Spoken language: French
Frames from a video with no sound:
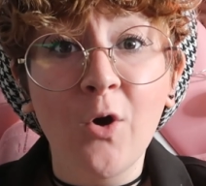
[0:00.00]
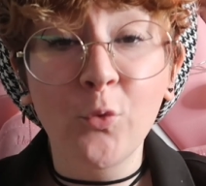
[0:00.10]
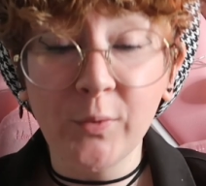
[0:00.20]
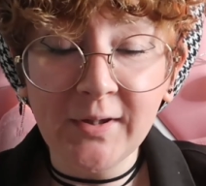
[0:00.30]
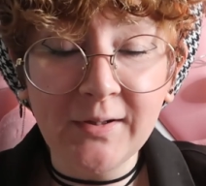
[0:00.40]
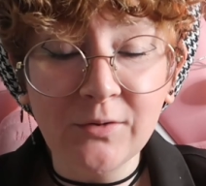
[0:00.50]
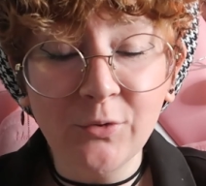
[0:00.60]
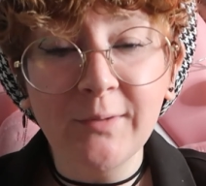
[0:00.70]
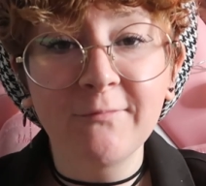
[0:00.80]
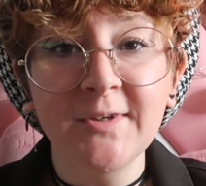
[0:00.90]
Oui,
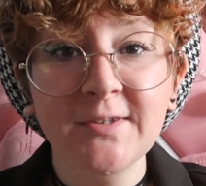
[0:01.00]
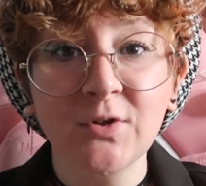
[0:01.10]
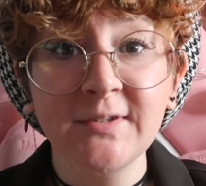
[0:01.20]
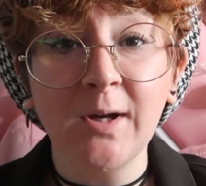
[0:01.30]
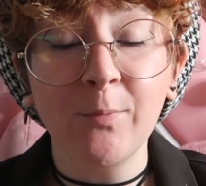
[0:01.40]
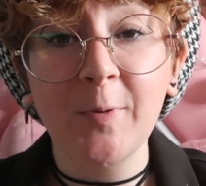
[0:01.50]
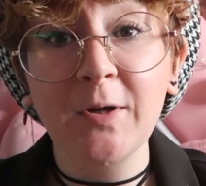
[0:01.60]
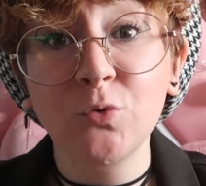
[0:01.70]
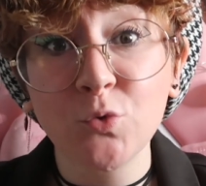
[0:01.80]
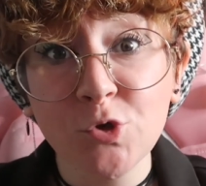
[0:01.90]
le MV est sorti à peu
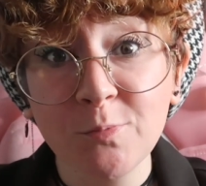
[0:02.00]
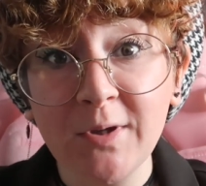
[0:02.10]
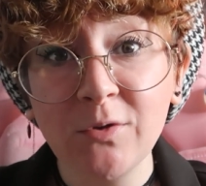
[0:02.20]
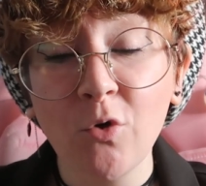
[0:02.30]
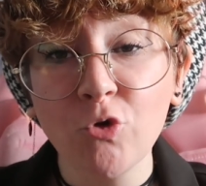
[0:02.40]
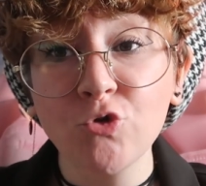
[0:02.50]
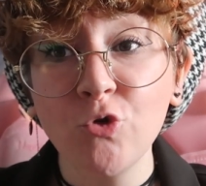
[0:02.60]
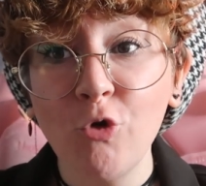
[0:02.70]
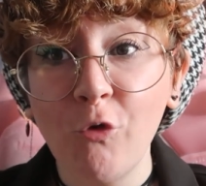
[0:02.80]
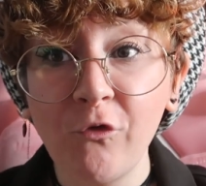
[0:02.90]
près deux semaines quand je
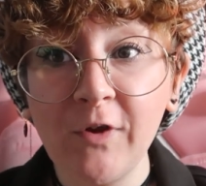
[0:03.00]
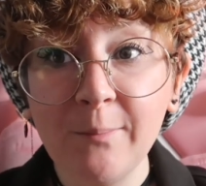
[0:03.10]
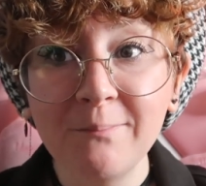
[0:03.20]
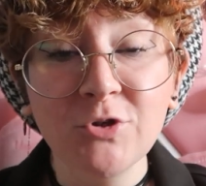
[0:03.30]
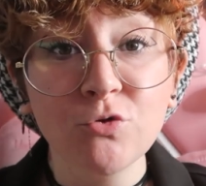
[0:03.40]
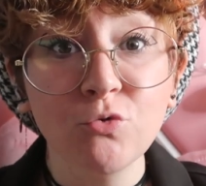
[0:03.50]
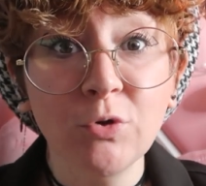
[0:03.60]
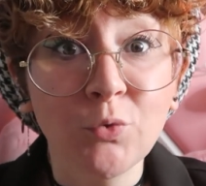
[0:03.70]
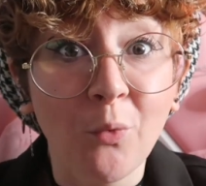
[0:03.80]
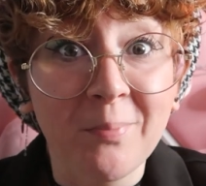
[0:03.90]
le filme, mais je
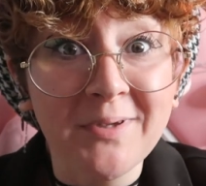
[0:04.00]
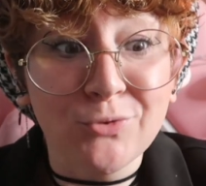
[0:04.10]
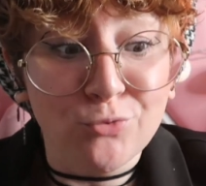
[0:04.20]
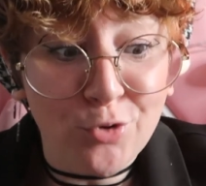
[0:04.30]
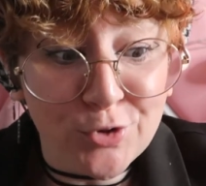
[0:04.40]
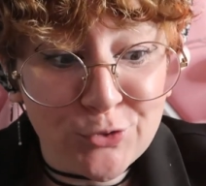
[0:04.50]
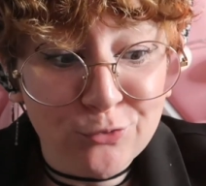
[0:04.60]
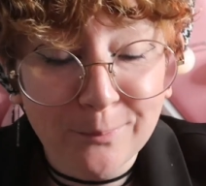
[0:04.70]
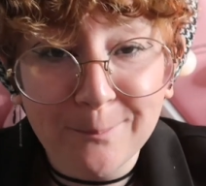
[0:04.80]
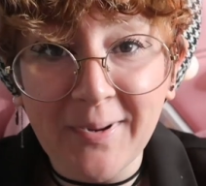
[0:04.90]
suis tombée
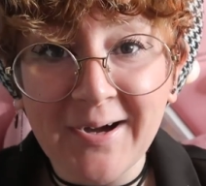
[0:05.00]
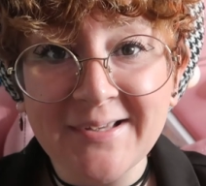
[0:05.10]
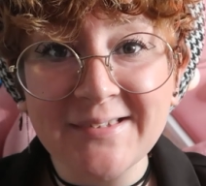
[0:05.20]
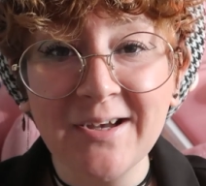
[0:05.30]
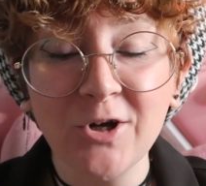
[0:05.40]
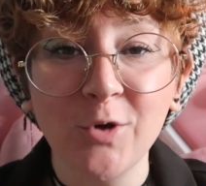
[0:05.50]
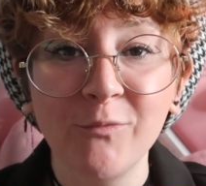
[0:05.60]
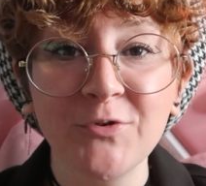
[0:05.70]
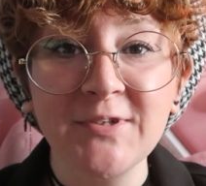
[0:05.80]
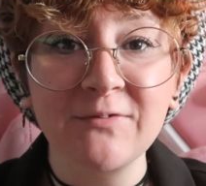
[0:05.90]
dessus par hasard.
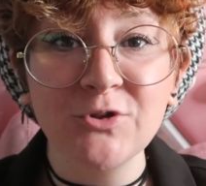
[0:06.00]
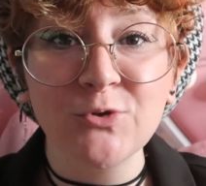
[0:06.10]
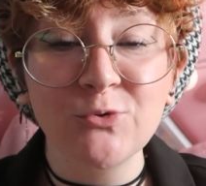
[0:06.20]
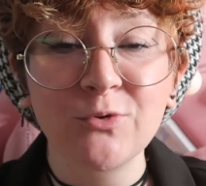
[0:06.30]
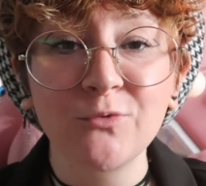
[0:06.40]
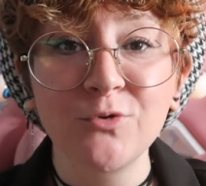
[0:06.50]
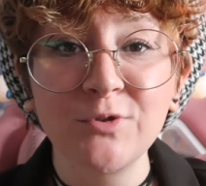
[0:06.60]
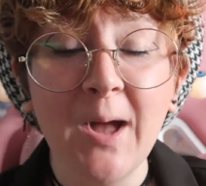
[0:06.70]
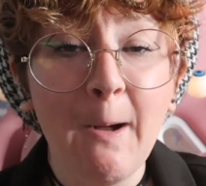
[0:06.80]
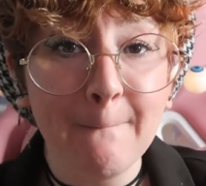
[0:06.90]
Comme vous le savez, je suis
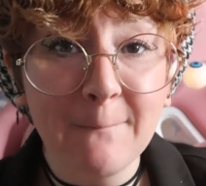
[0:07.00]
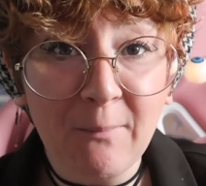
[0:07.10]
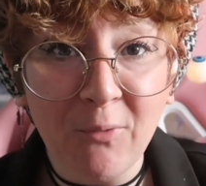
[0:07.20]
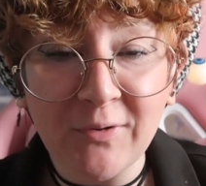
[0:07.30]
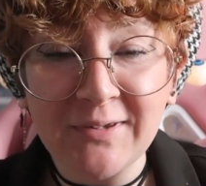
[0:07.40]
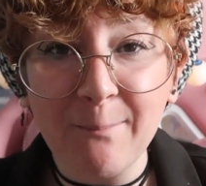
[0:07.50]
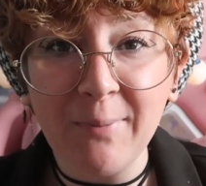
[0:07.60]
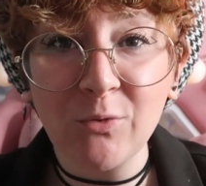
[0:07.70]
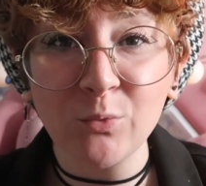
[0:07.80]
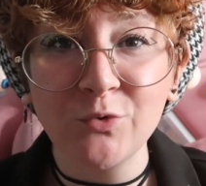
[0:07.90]
devenue maman il n'y a
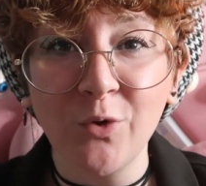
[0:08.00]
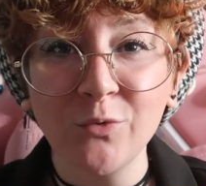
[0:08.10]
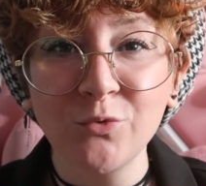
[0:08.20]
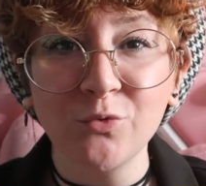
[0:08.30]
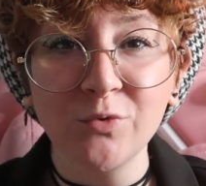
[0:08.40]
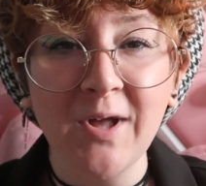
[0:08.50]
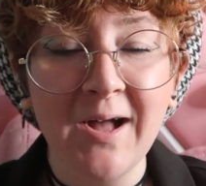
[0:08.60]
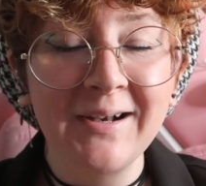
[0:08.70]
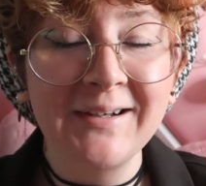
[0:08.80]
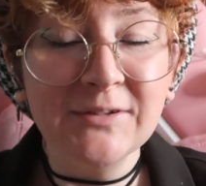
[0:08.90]
pas longtemps, donc
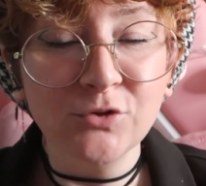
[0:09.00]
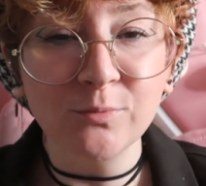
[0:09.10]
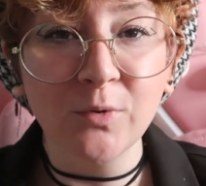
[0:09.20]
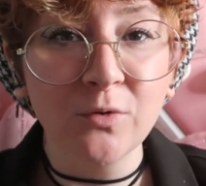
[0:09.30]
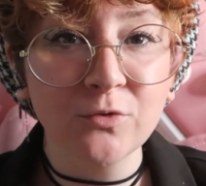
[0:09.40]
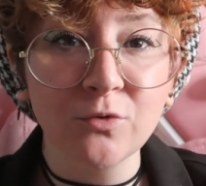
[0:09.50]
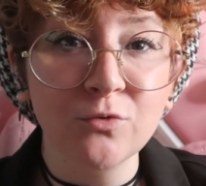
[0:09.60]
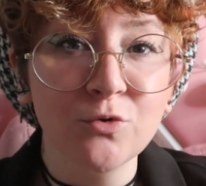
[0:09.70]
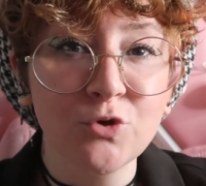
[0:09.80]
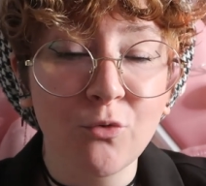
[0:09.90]
les demandes
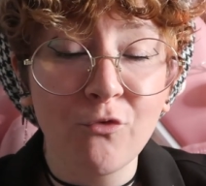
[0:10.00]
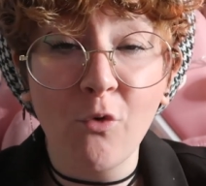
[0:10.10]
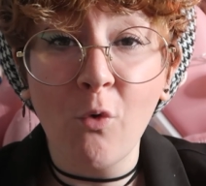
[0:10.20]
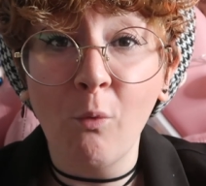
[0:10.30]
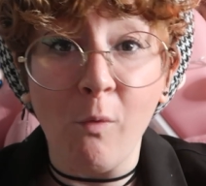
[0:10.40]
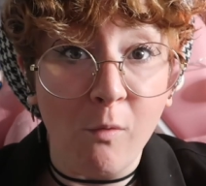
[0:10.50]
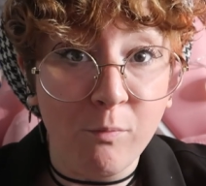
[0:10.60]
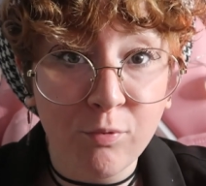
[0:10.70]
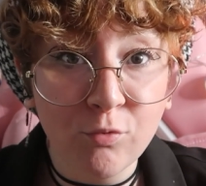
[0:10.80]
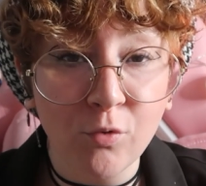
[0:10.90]
ne se feront
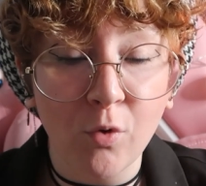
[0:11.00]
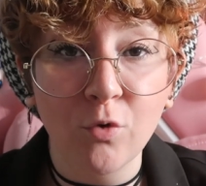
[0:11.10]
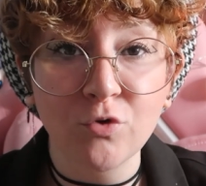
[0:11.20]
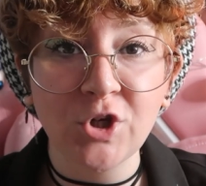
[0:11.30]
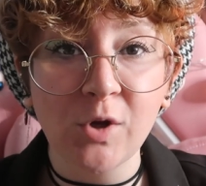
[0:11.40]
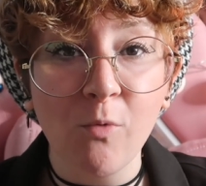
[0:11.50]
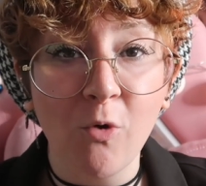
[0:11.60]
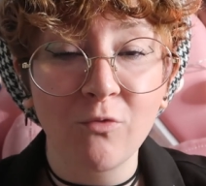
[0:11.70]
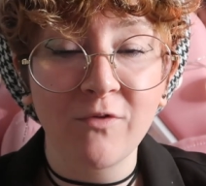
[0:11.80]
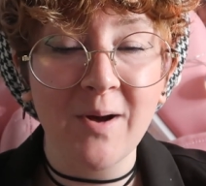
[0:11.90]
plus
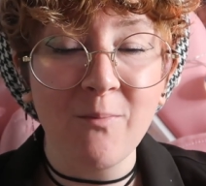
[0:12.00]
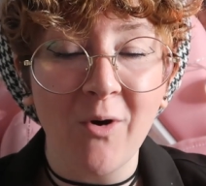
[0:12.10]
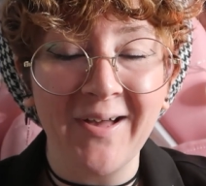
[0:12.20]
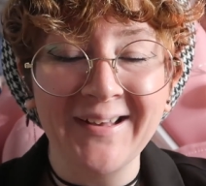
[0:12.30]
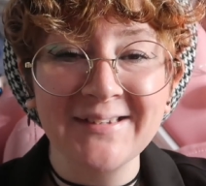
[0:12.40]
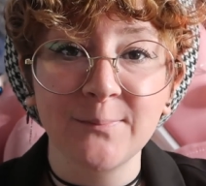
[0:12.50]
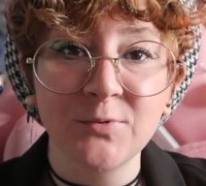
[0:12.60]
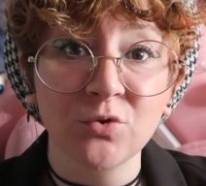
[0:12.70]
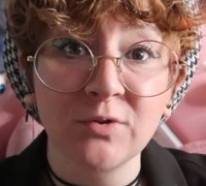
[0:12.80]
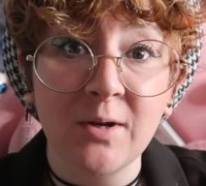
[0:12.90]
logiquement ou vraiment
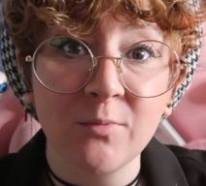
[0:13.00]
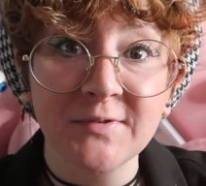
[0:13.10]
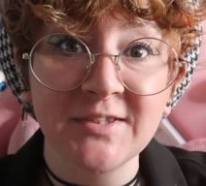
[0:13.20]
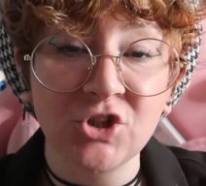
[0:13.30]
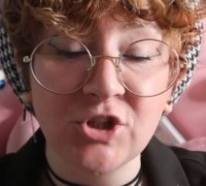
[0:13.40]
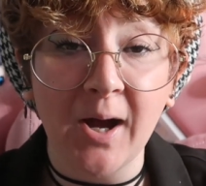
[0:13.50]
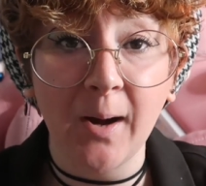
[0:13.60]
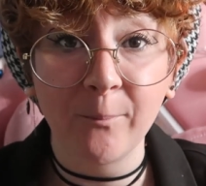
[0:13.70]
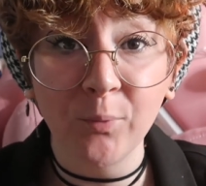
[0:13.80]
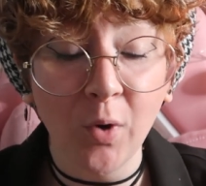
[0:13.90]
exceptionnellement si j'ai
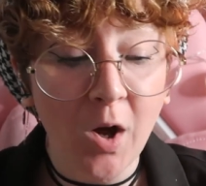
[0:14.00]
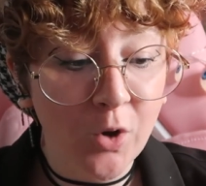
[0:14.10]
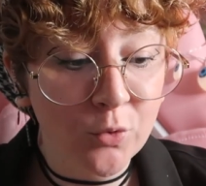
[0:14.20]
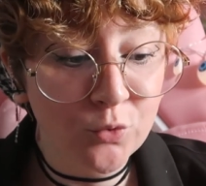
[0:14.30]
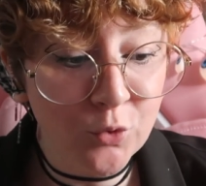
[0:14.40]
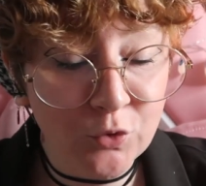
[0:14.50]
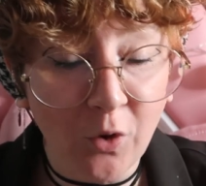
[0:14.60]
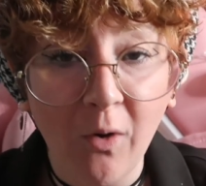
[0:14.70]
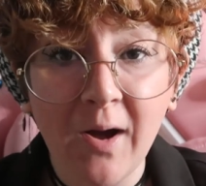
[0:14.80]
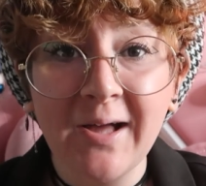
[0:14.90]
un peu de
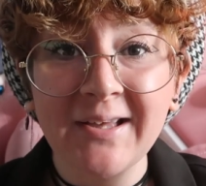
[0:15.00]
temps.